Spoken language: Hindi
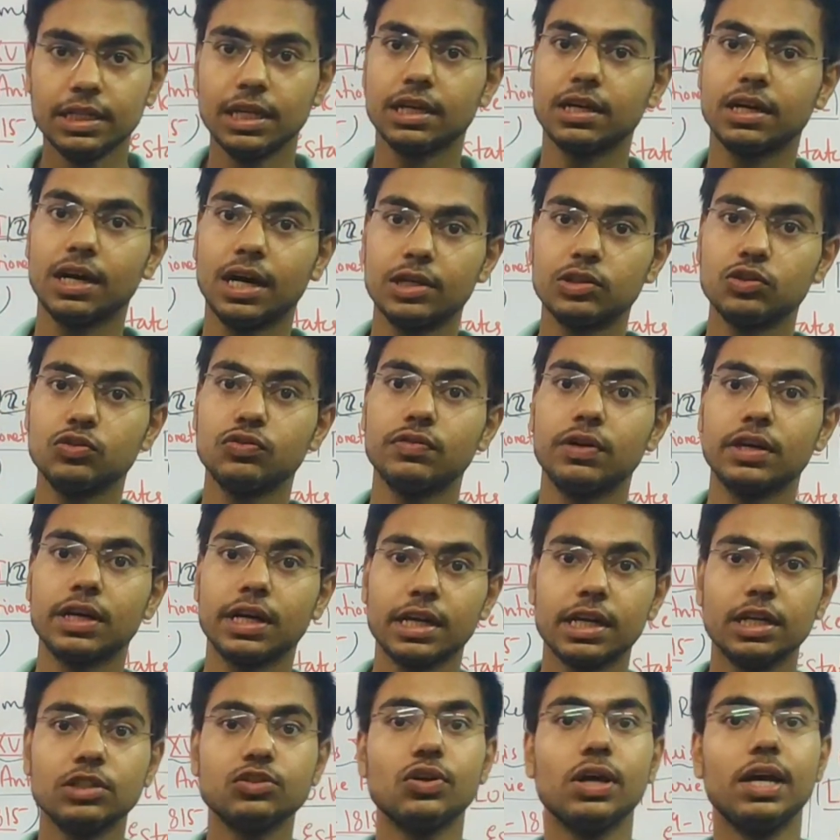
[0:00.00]
कानून वगैरह
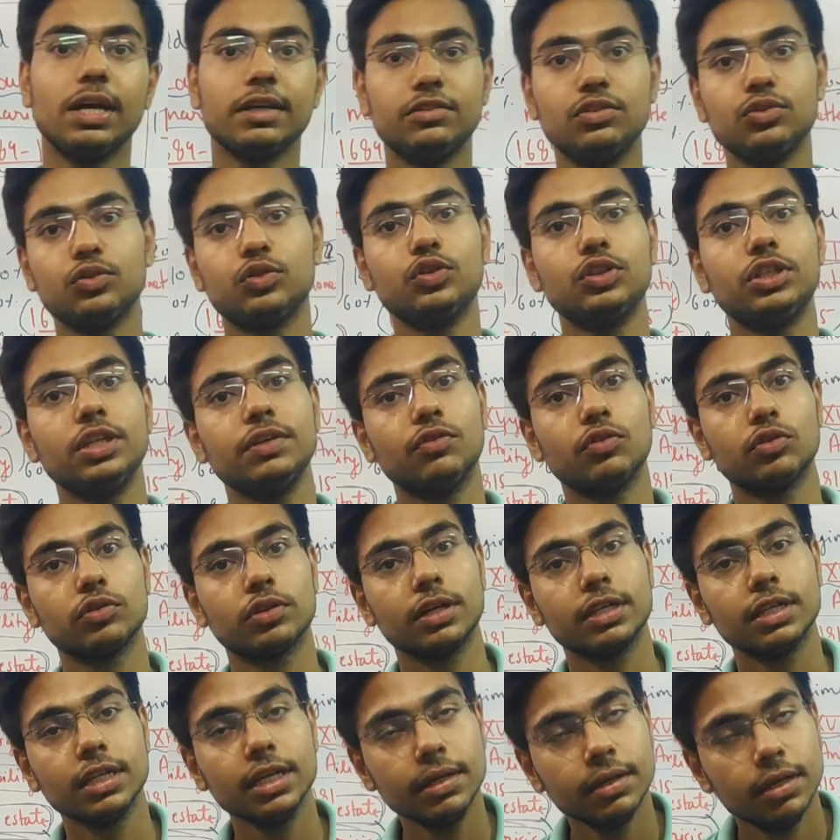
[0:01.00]
जो एग्जीक्यूटिव होता
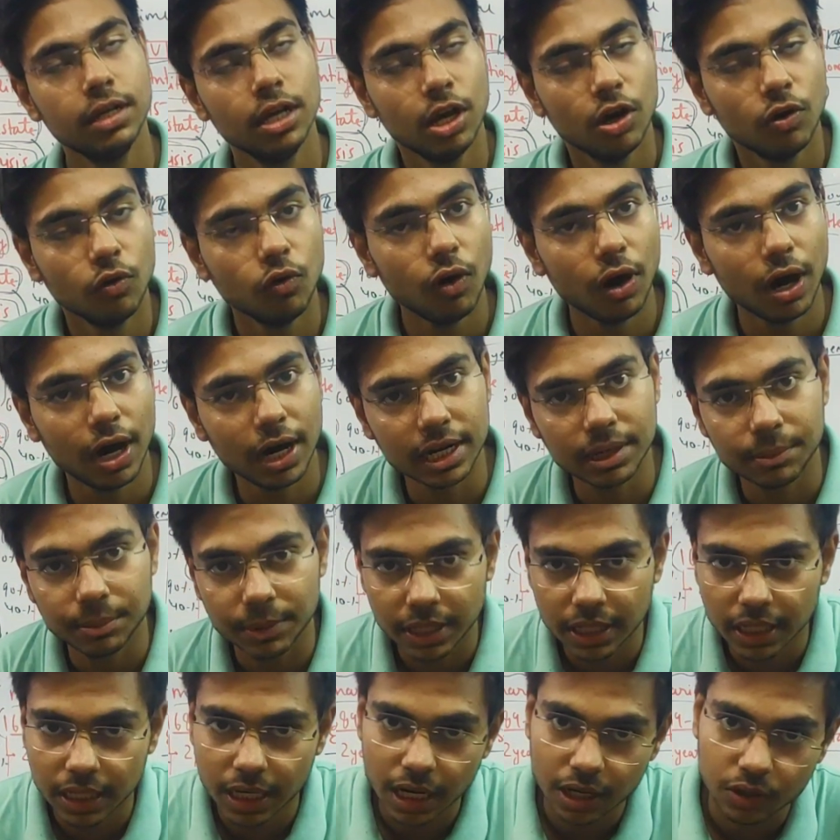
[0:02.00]
था वो आर्मी ही
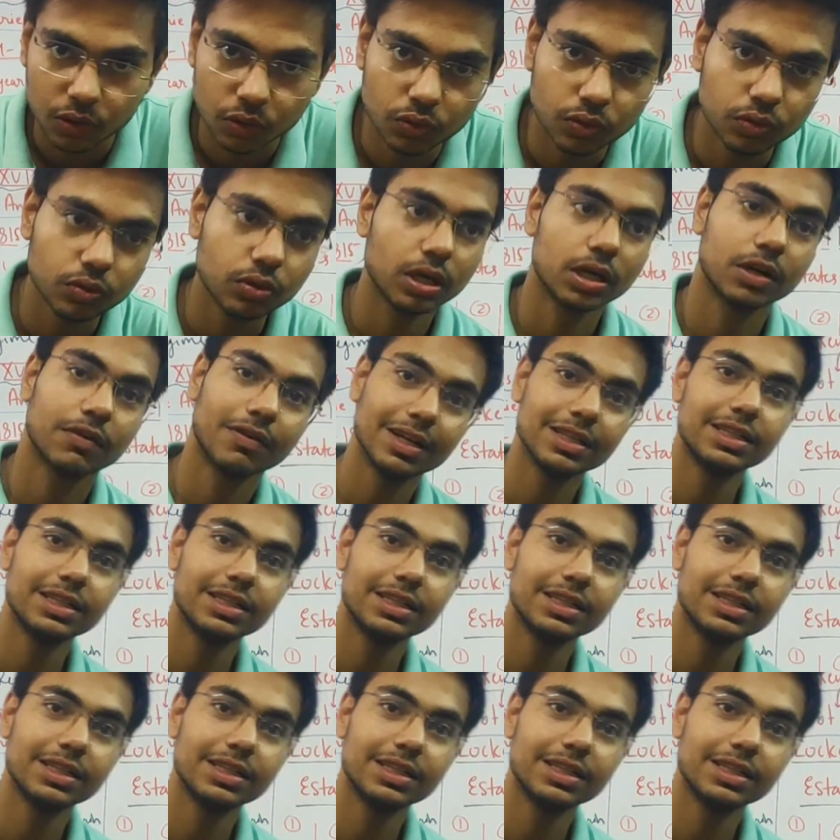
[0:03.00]
लागू करवाती